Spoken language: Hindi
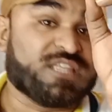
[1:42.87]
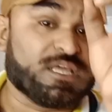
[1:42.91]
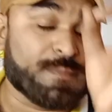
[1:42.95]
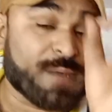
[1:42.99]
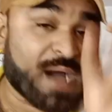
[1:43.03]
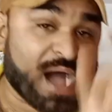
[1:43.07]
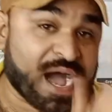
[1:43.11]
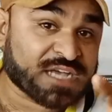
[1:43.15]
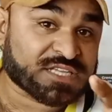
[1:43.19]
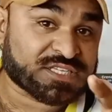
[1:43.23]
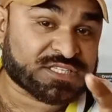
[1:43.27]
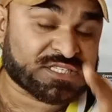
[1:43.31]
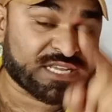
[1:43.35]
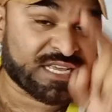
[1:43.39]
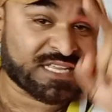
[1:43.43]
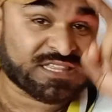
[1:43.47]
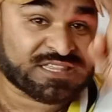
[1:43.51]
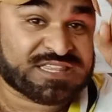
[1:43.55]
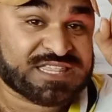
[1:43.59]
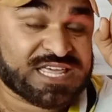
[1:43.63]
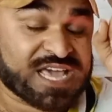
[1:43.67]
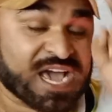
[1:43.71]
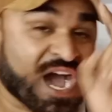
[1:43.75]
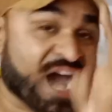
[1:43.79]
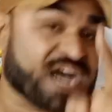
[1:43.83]
दिमाग
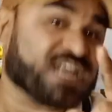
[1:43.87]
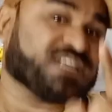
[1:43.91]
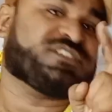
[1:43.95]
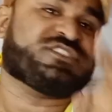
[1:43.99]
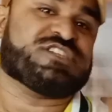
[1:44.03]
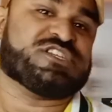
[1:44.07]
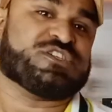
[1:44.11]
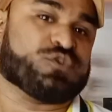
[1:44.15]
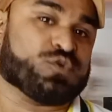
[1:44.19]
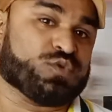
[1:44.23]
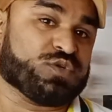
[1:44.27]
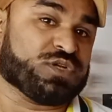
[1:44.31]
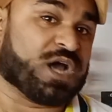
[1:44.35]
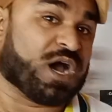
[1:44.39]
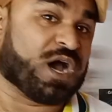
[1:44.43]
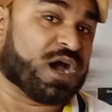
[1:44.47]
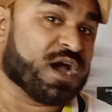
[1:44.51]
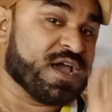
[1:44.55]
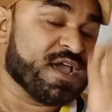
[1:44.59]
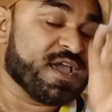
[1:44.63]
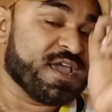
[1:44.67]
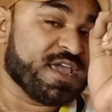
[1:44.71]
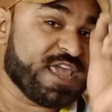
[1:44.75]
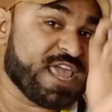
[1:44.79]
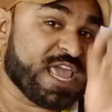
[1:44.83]
से ध्यान से सुनना
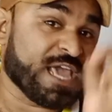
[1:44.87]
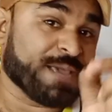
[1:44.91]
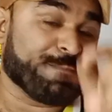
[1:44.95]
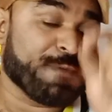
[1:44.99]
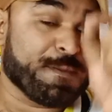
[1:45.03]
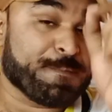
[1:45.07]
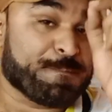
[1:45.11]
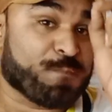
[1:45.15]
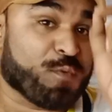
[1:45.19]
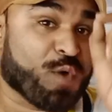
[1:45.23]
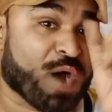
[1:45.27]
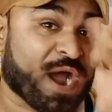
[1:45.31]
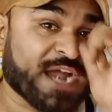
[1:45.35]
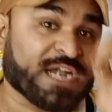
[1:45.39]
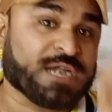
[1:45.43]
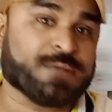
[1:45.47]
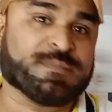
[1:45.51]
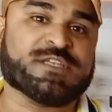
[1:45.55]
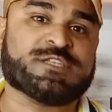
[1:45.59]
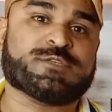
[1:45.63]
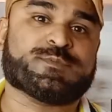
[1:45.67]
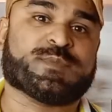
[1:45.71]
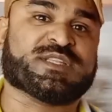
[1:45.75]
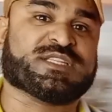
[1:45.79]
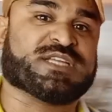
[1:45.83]
एक भी
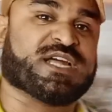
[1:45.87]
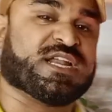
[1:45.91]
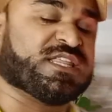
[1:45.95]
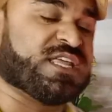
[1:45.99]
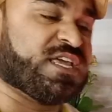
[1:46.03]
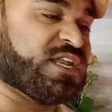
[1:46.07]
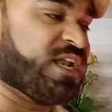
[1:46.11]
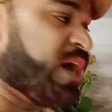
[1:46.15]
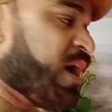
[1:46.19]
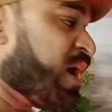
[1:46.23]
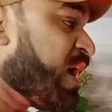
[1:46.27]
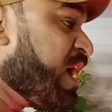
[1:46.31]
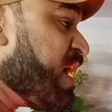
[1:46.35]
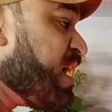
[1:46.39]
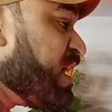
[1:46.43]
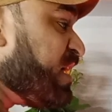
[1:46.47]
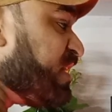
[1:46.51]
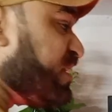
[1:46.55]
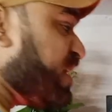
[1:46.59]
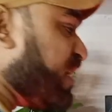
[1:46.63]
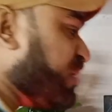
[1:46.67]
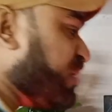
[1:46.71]
पॉइंट मिस मत कर देना